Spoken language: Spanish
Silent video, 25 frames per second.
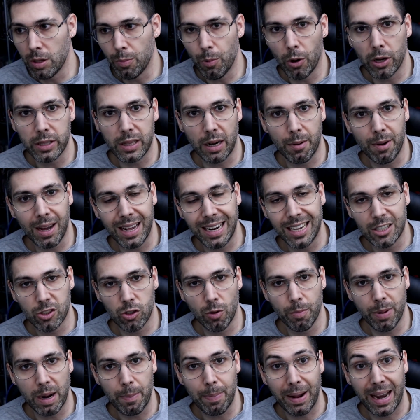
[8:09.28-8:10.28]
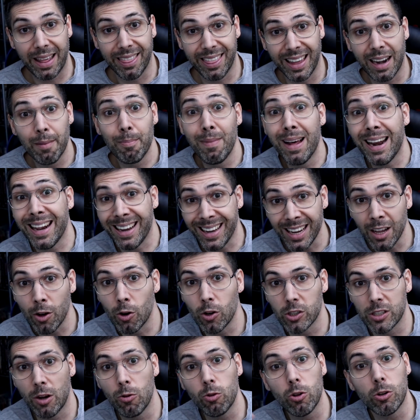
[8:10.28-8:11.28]
un tipo que trabaja a la sombra para hacer más
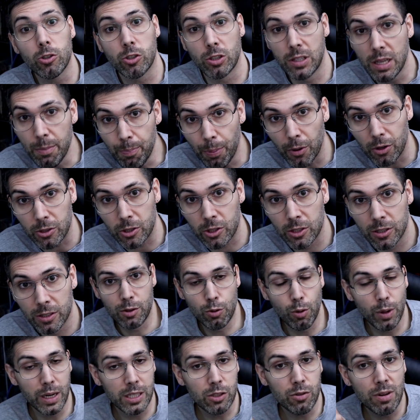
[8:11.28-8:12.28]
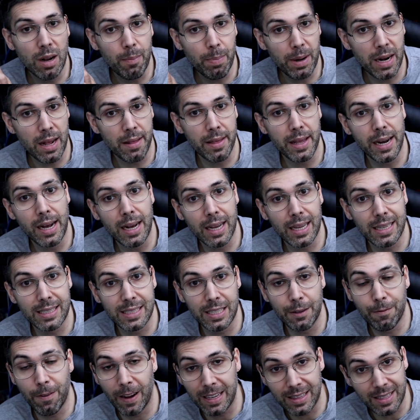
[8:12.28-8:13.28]
ricos a otros tipos, y tú eres una panadera que
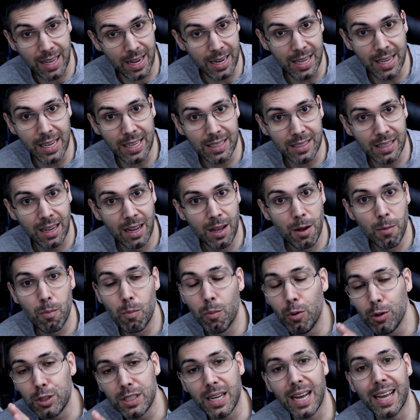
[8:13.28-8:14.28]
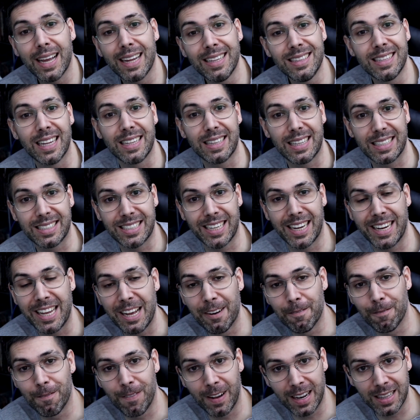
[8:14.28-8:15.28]
si faltarías, mucha gente te echaría en